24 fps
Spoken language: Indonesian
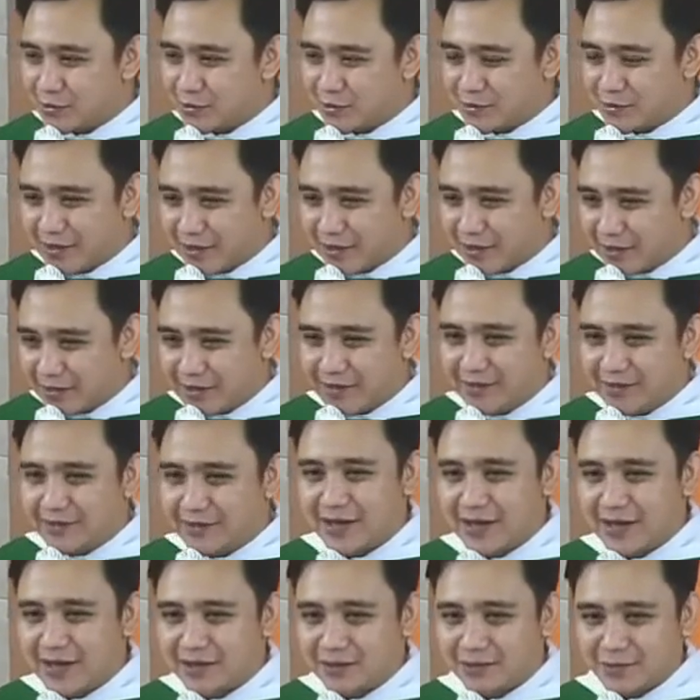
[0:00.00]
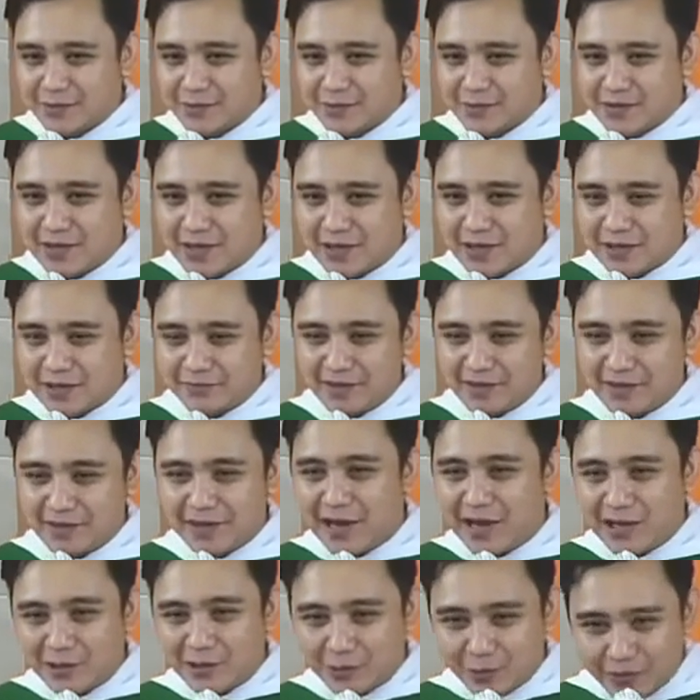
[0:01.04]
dengan kita atau sedang
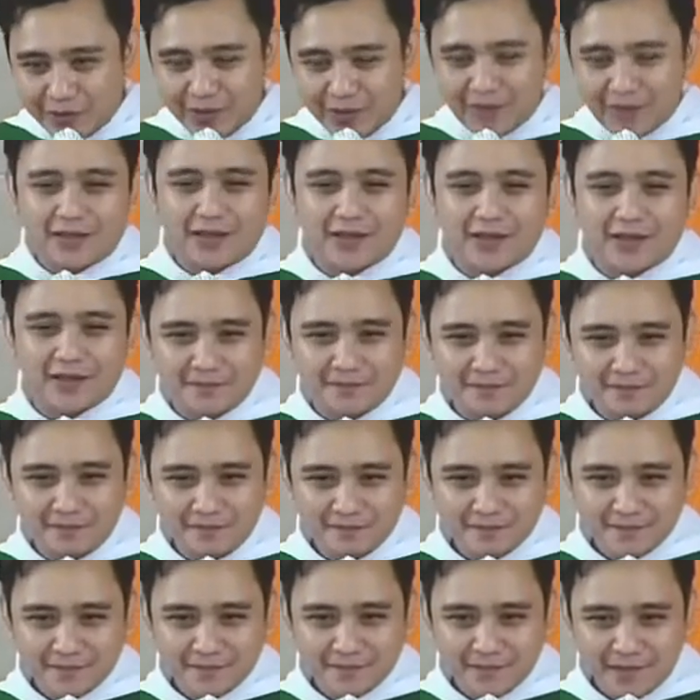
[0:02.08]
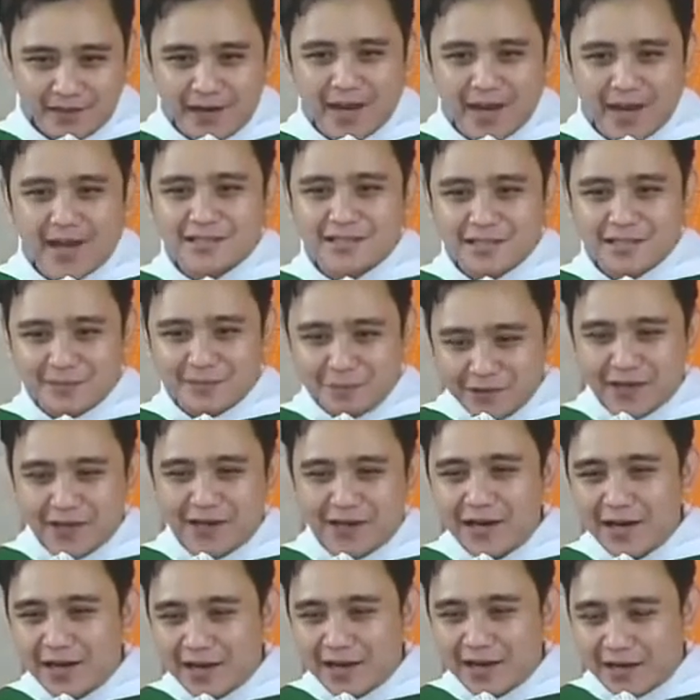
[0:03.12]
mengganggu kita, reaksi pun
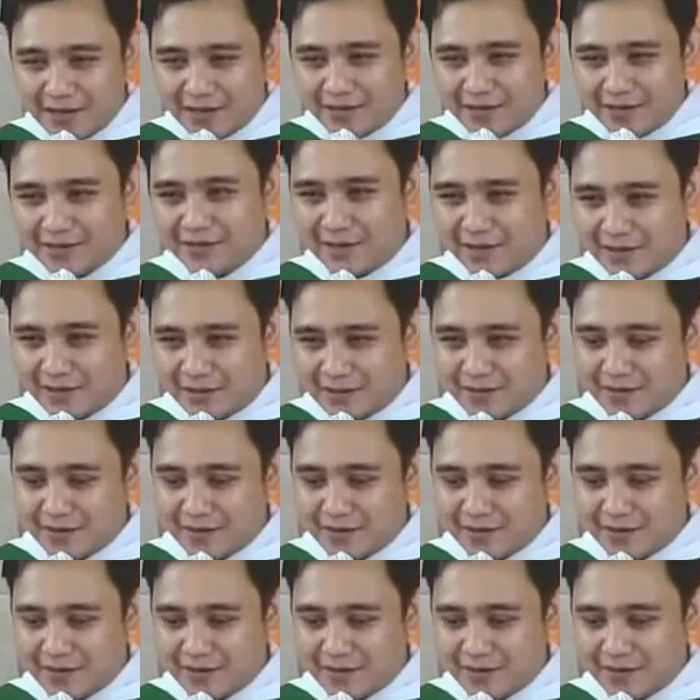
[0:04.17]
kadang-kadang ya